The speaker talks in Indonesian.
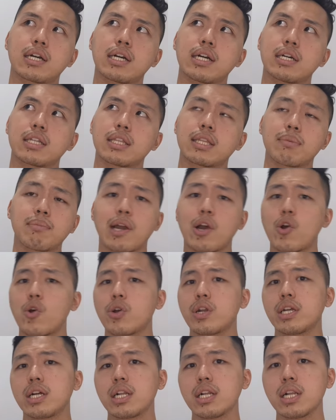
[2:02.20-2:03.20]
uh, ke tim yang
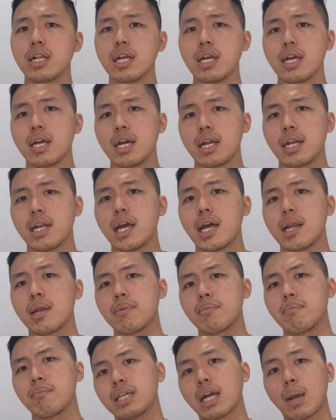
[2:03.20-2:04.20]
hodl
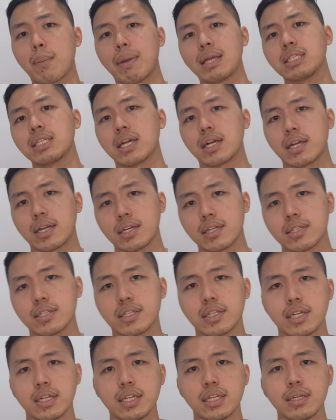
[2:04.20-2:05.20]
dan jangka panjang ya
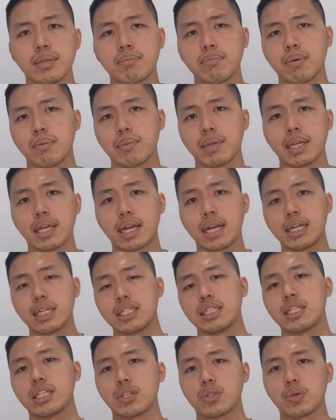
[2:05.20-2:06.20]
jadi pemikiran
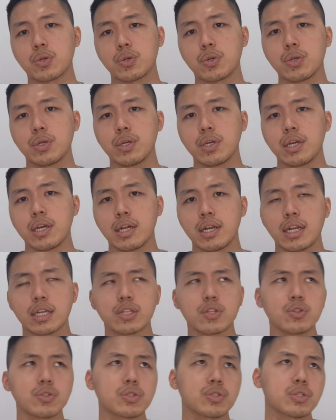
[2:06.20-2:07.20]
di situ
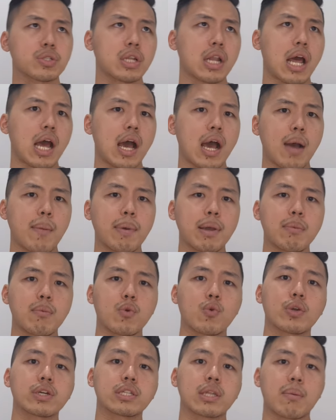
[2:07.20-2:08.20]
nah terus apa yang
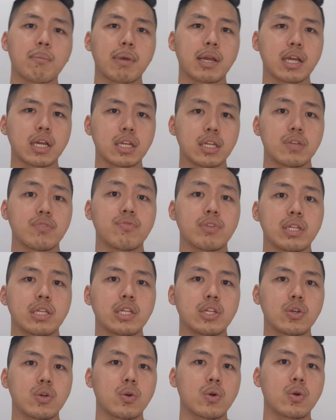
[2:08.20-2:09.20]
mau gue sampaikan di
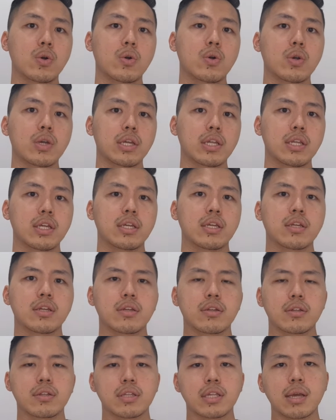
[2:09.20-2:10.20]
video ini
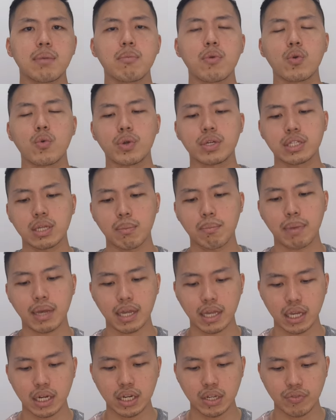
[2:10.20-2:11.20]
yang mau gue
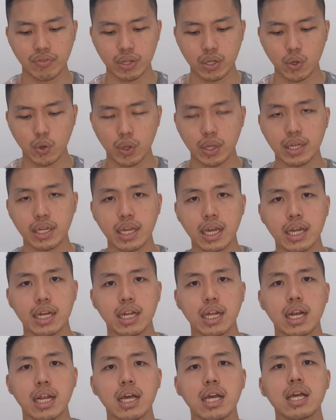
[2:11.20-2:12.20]
sampaikan di video ini
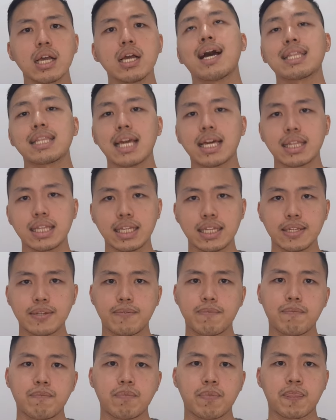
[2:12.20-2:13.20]
adalah hati-hati uh,
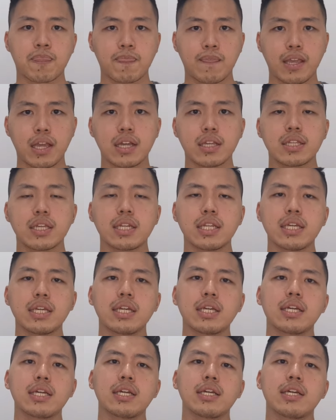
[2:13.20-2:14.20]
ya jadi